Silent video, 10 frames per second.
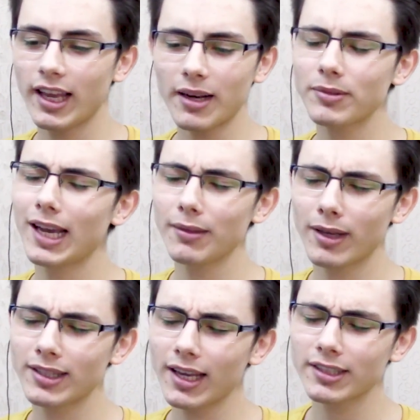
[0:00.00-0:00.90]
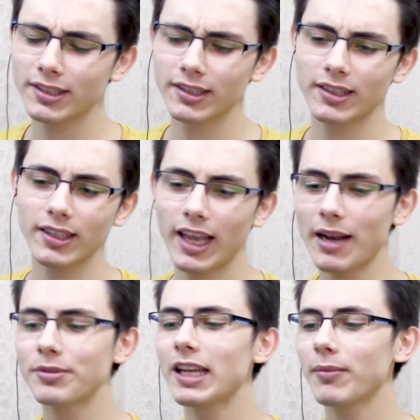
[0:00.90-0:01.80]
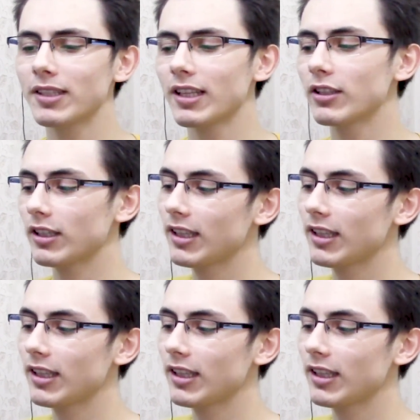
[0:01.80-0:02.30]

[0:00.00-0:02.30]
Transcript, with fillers: Yarım saat masa açtırdık. Yarım saat masada